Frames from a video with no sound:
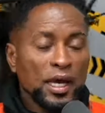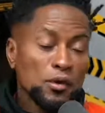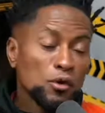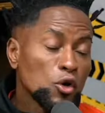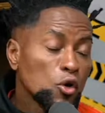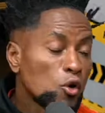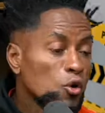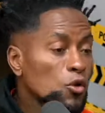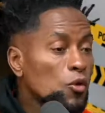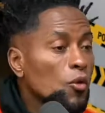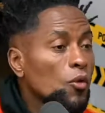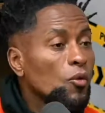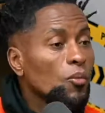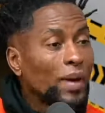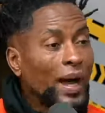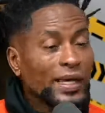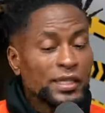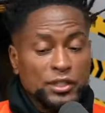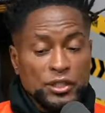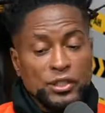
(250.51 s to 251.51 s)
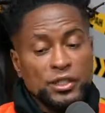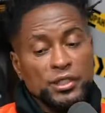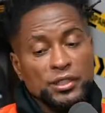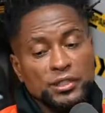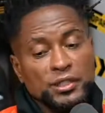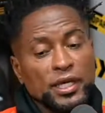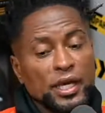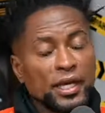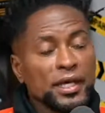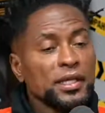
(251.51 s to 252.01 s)
É, o, o, mais
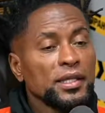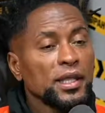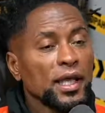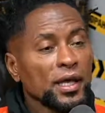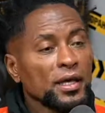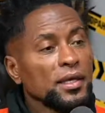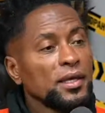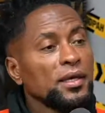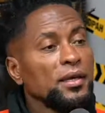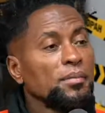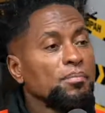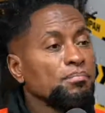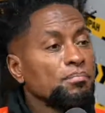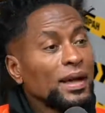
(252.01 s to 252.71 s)
triste ainda é que